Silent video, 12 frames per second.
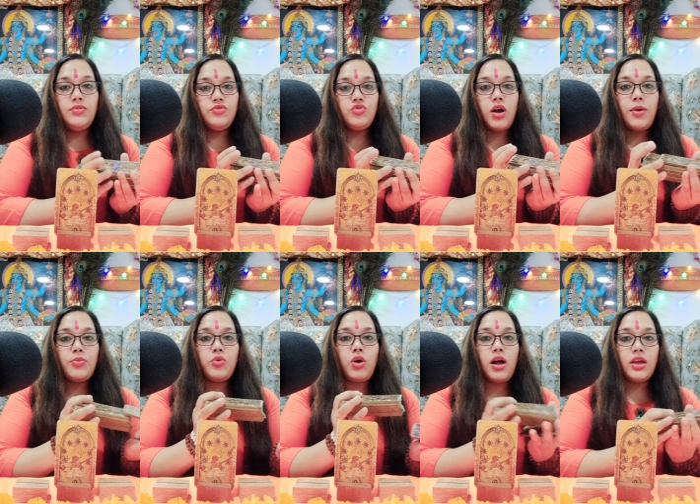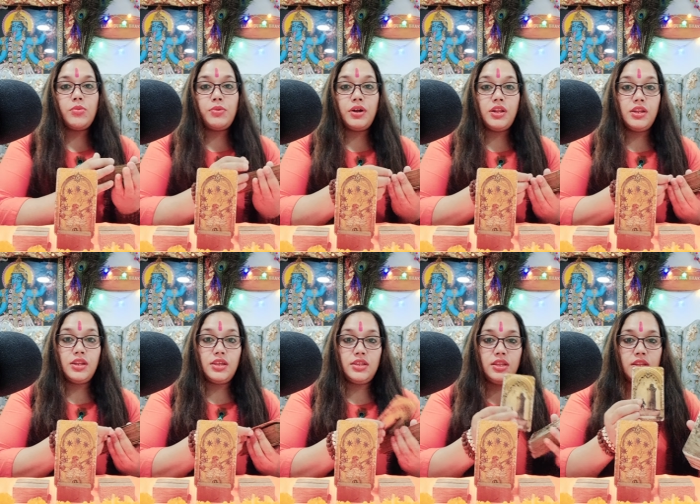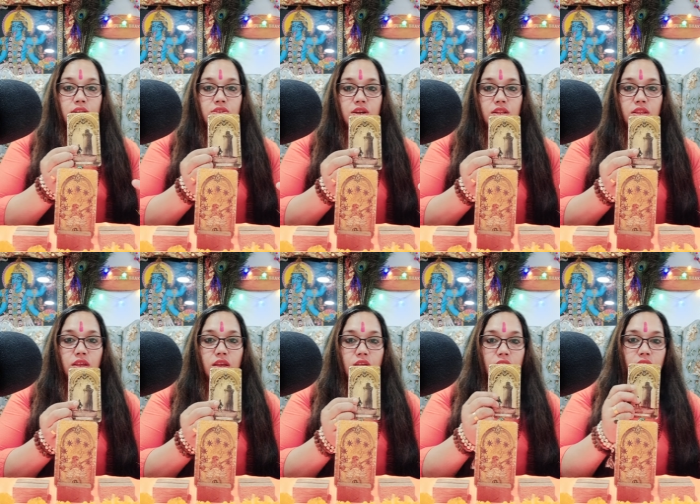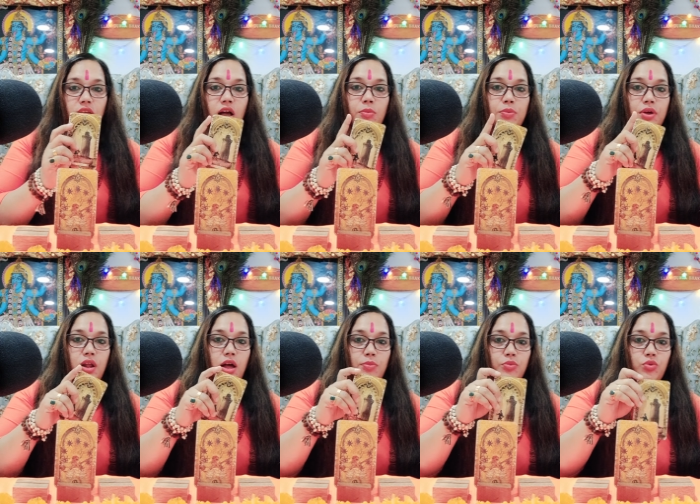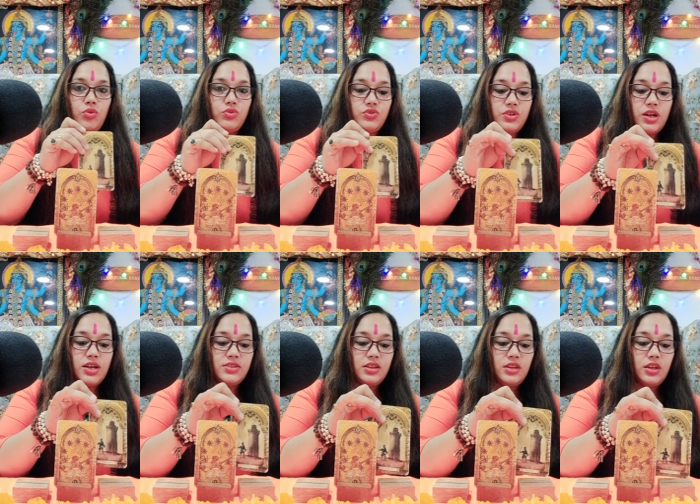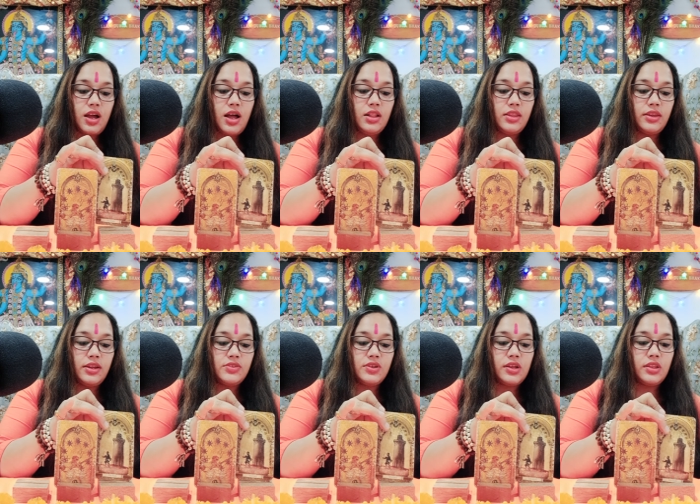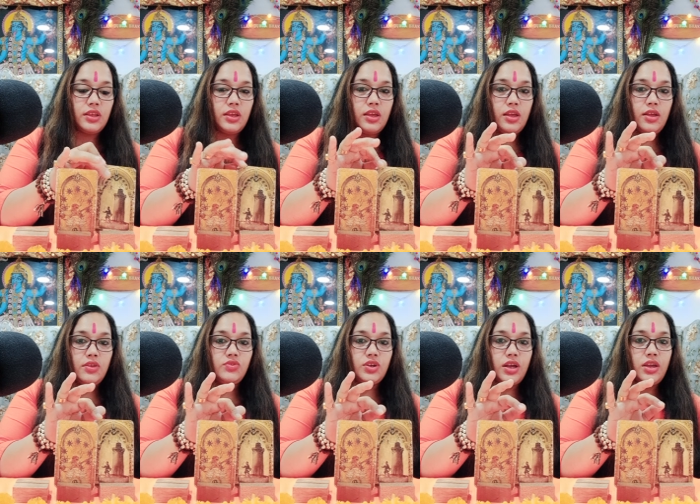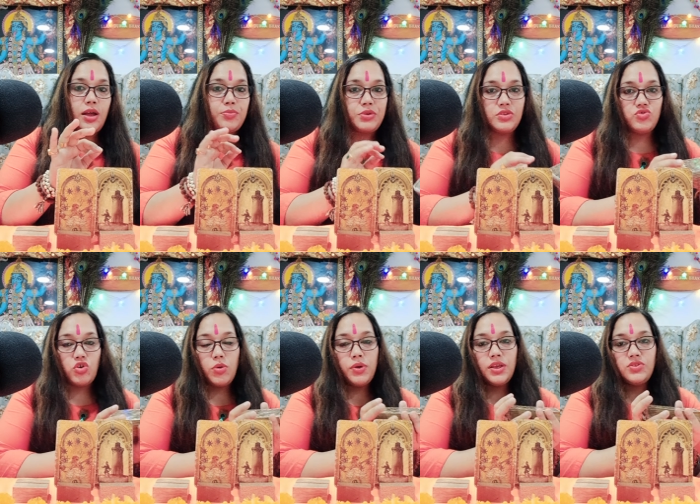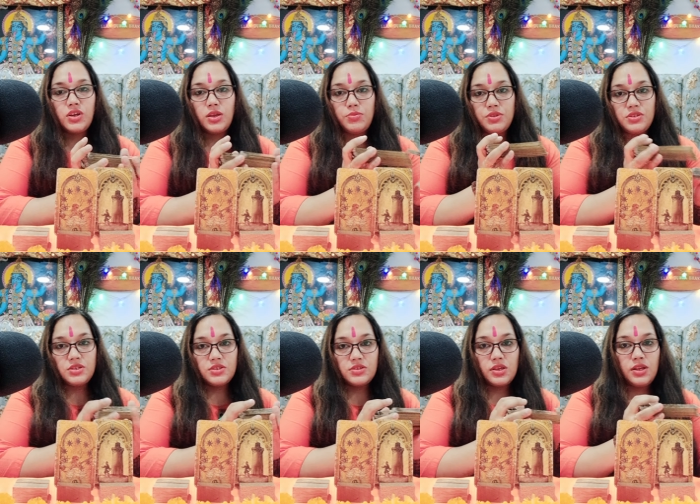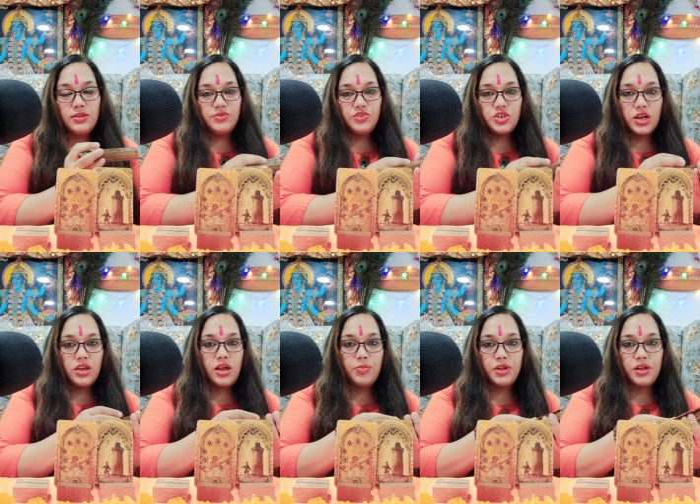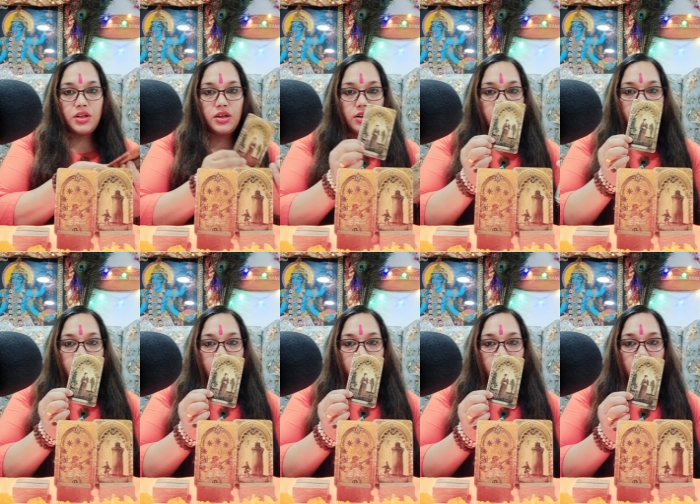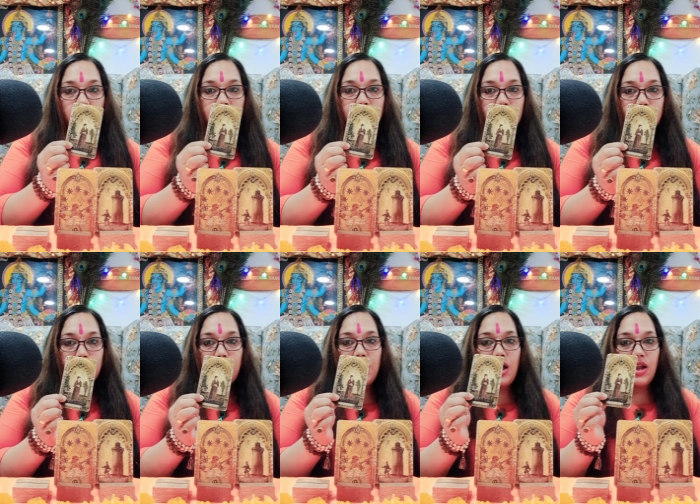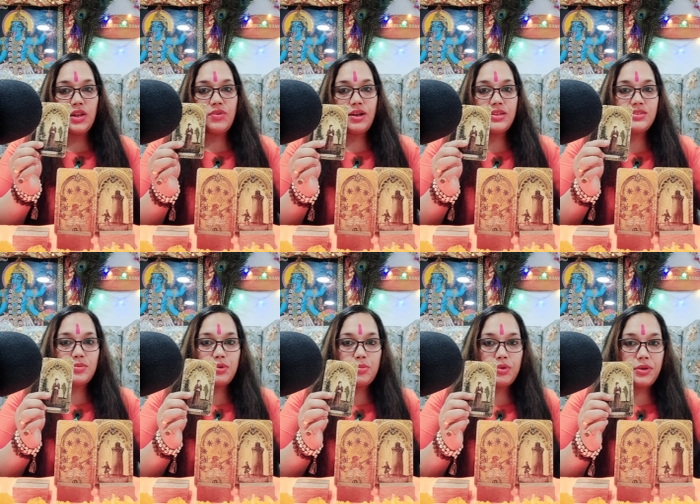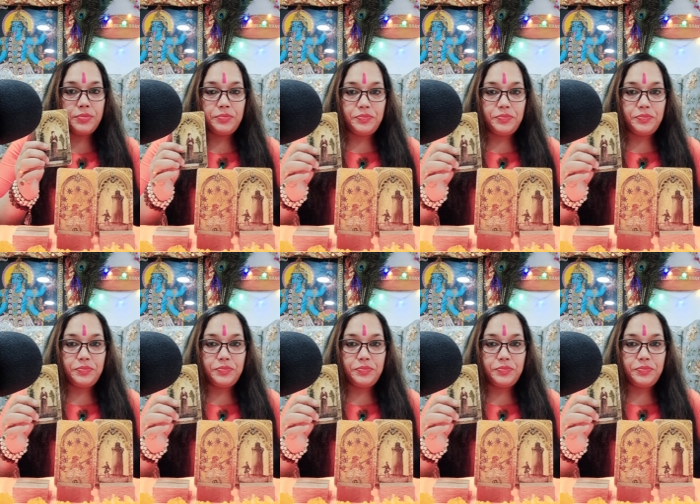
जो आपको आगे बढ़ने नहीं देना चाहते यहाँ पर आपको उस जगह से निकाल देना चाहते हैं चाहे आपकी जॉब है चाहे बिजनेस चाहे आपका घर तो यहाँ पे आने वाले समय में